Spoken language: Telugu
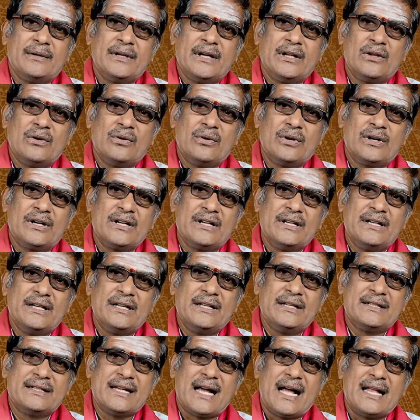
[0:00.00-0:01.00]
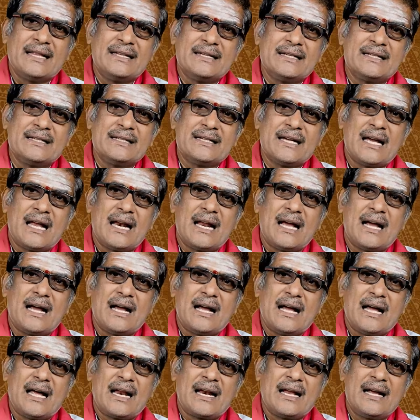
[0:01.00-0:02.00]
ఏదో ఒకటి ఇది సాధించాలా
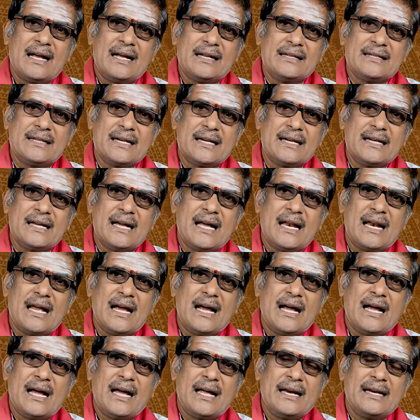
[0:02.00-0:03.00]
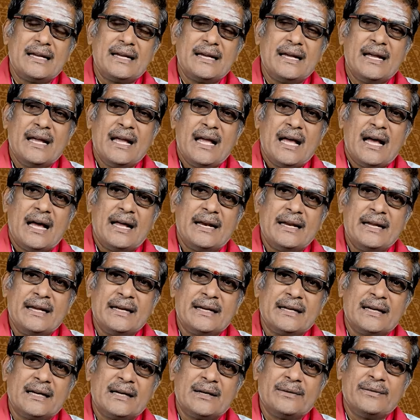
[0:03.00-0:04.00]
అలా చేయాలా అని
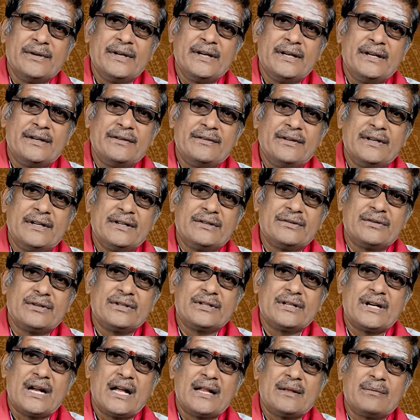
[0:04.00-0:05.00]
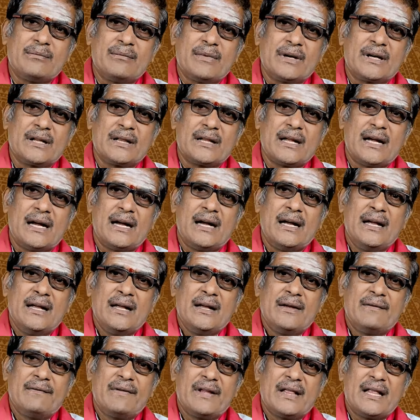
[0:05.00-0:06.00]
అనేక రకమైనటువంటి సృజనాత్మకత
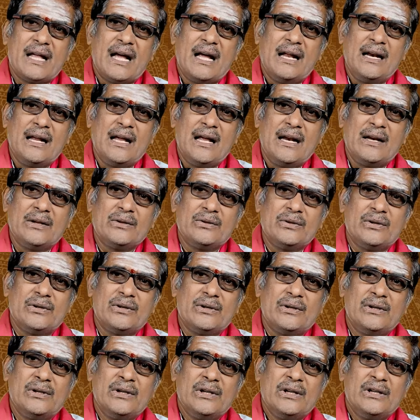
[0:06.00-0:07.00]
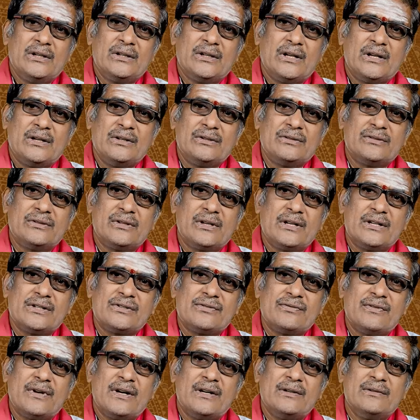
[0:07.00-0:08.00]
విధానాలతో ధనుసు
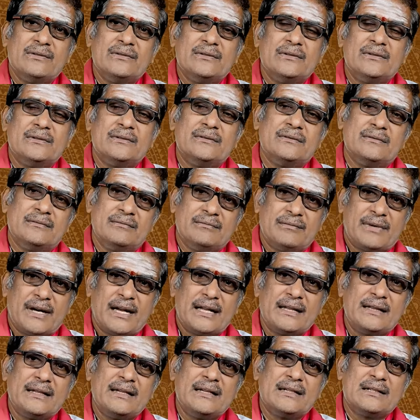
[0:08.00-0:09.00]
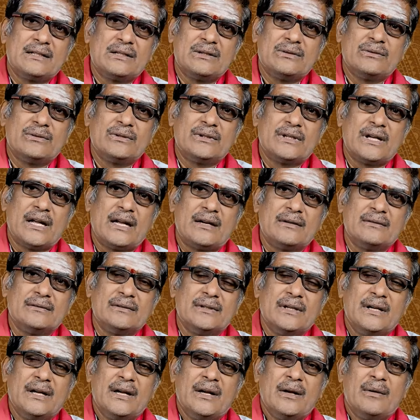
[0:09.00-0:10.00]
రాశి వాళ్ళు ప్రయత్నిస్తూ ఉంటారు
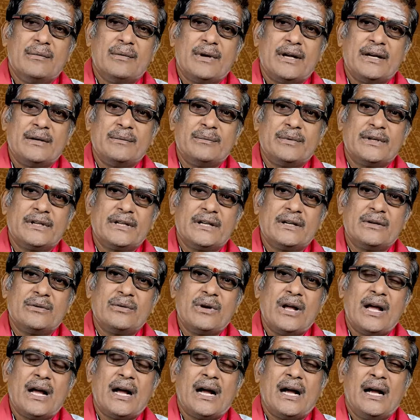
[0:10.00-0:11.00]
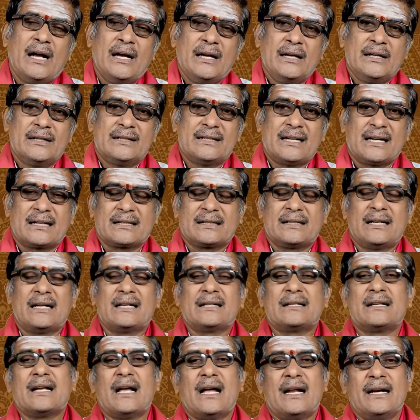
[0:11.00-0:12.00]
అయినప్పటికీ కూడా
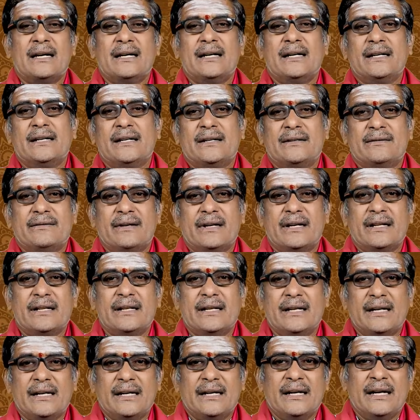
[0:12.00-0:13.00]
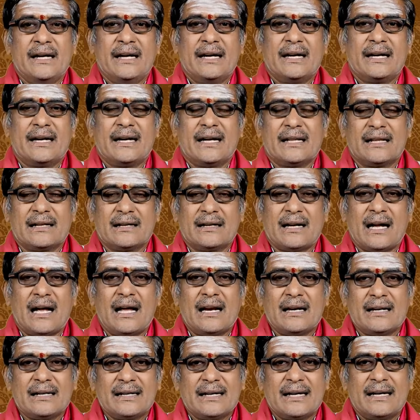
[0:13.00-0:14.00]
సక్సెస్ అనేటటువంటిది గత
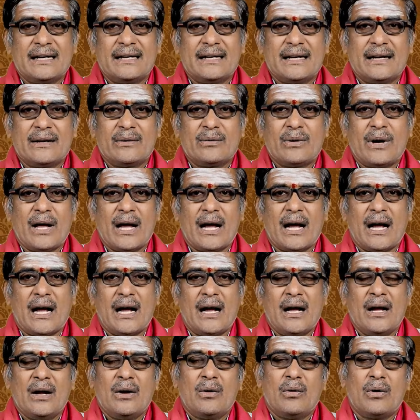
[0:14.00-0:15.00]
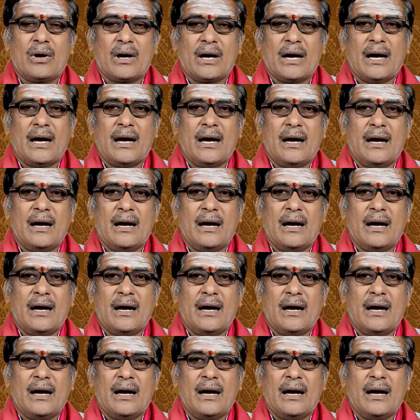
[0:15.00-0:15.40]
కాలం కంటే కూడా ఒక